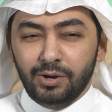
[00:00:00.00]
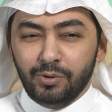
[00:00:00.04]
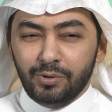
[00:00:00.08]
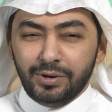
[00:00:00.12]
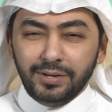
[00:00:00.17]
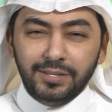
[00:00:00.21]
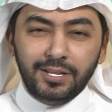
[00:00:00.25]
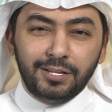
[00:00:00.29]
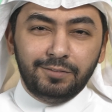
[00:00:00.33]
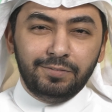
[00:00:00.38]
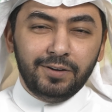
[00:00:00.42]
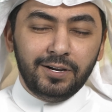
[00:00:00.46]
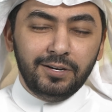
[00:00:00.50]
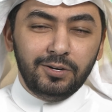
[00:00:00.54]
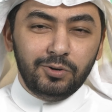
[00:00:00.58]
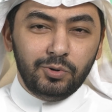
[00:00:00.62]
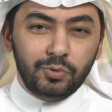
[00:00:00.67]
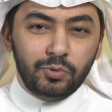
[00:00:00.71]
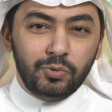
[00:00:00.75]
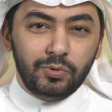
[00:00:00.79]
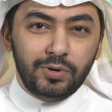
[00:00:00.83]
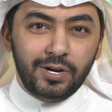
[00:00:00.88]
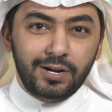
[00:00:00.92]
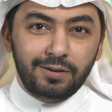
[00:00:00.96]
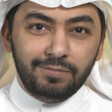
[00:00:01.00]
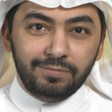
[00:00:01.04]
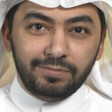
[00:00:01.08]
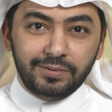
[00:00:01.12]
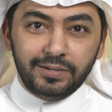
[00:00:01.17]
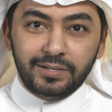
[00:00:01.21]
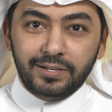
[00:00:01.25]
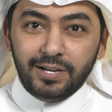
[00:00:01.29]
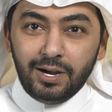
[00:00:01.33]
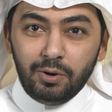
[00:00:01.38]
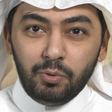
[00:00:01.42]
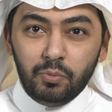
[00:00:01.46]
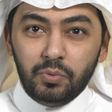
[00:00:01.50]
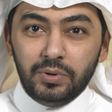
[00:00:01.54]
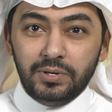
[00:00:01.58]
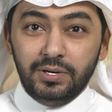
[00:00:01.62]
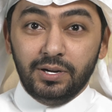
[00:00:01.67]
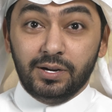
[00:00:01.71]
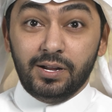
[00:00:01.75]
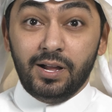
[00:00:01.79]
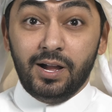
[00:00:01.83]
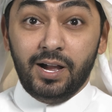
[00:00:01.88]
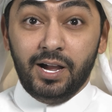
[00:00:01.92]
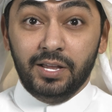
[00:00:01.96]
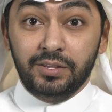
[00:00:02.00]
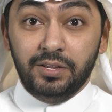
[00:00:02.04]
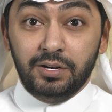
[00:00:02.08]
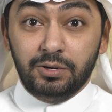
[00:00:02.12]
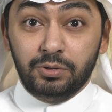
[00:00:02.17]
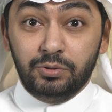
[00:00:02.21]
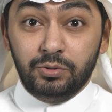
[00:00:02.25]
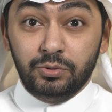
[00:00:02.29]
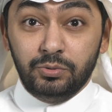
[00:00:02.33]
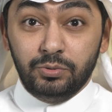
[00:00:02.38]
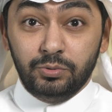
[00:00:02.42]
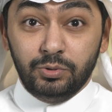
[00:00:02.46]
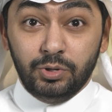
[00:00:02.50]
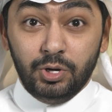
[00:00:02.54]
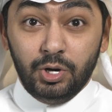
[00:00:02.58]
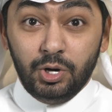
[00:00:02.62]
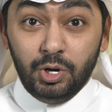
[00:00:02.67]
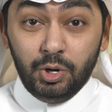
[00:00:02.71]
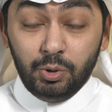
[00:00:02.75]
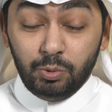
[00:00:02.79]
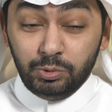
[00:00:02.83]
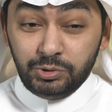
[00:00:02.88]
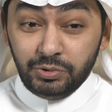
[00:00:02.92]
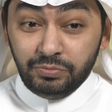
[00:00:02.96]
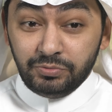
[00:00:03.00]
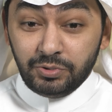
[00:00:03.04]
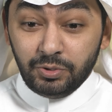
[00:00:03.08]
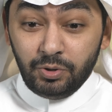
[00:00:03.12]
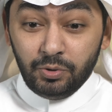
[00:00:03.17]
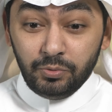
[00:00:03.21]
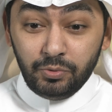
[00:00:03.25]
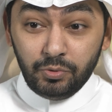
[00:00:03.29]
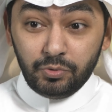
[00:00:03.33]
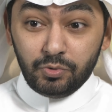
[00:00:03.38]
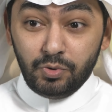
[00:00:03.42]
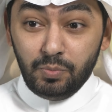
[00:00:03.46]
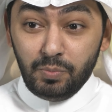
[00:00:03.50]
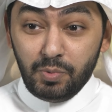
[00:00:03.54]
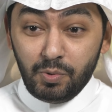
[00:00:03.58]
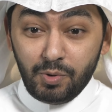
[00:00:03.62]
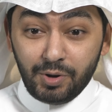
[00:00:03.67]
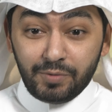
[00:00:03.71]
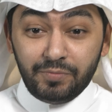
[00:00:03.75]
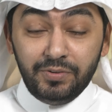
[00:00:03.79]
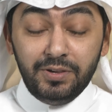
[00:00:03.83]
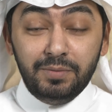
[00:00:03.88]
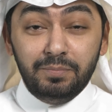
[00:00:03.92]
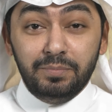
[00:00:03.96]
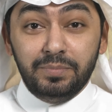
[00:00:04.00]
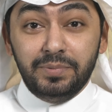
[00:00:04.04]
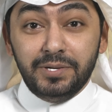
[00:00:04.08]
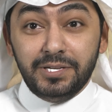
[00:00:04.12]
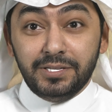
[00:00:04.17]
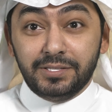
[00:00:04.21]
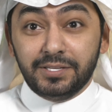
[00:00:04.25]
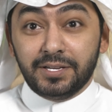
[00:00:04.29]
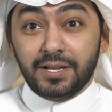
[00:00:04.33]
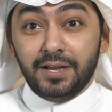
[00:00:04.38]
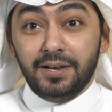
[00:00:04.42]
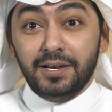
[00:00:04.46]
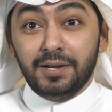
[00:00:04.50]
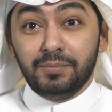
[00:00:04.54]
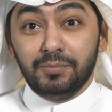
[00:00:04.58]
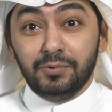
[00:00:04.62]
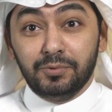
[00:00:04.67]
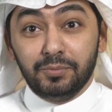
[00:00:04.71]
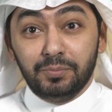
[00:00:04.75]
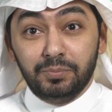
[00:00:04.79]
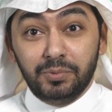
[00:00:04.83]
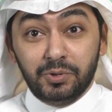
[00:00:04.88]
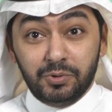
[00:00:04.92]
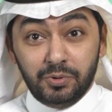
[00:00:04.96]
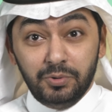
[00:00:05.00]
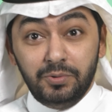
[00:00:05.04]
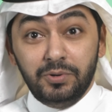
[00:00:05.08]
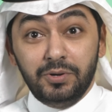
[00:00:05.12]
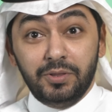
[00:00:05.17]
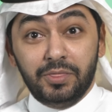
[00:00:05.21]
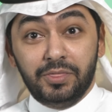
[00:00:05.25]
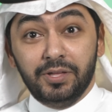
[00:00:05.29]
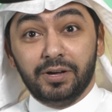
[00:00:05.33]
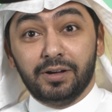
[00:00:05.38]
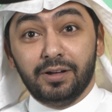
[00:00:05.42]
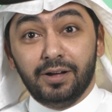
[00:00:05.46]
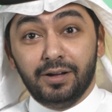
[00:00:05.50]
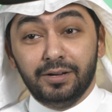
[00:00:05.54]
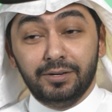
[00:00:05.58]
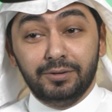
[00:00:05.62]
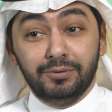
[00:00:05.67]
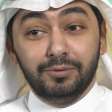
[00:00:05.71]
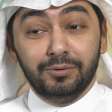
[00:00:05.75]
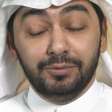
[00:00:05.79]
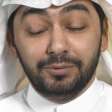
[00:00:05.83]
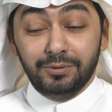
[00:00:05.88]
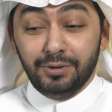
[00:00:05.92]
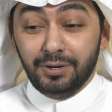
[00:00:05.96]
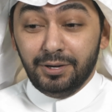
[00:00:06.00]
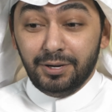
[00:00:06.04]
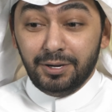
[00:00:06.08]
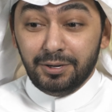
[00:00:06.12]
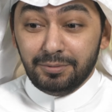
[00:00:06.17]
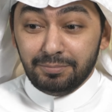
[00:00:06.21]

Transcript: وردة فعلي الأولى في أول لقاء حضرته وشفت الحضور وهم واقفين بيتكلموا بكل ثقة إنه